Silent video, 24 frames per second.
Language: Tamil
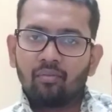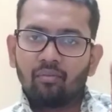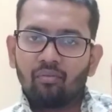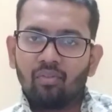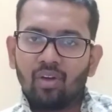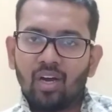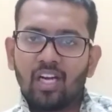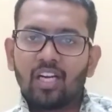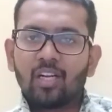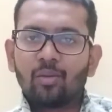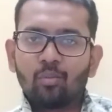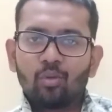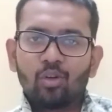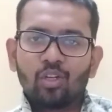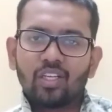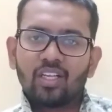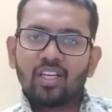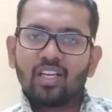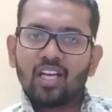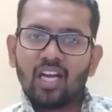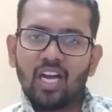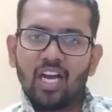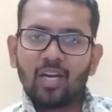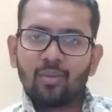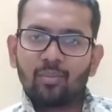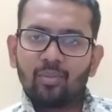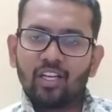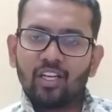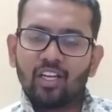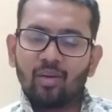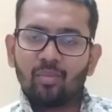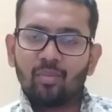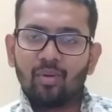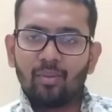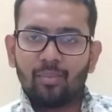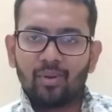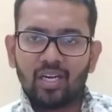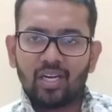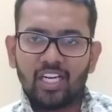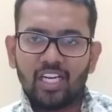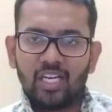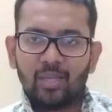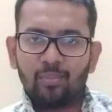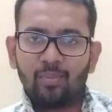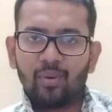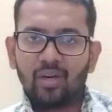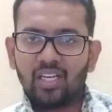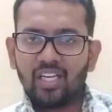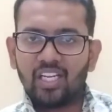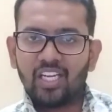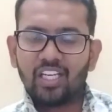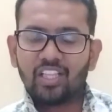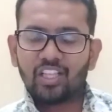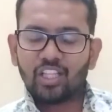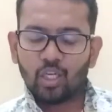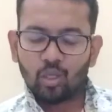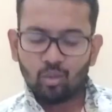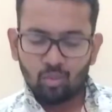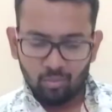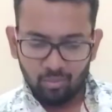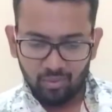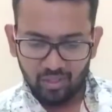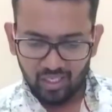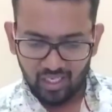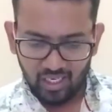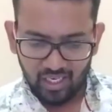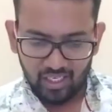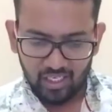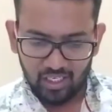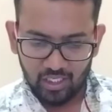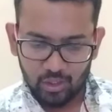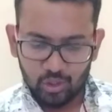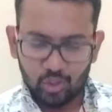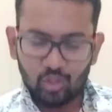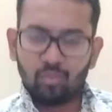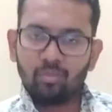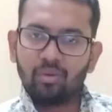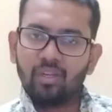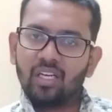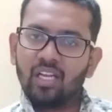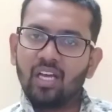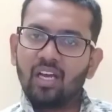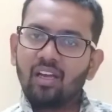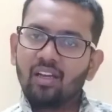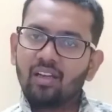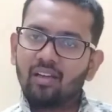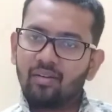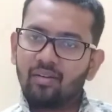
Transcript: வானம் முழுக்க கார்மேகம் அப்ப கண்டிப்பா நீர் தரும் அப்படின்னா என்ன அர்த்தம் அப்படின்னா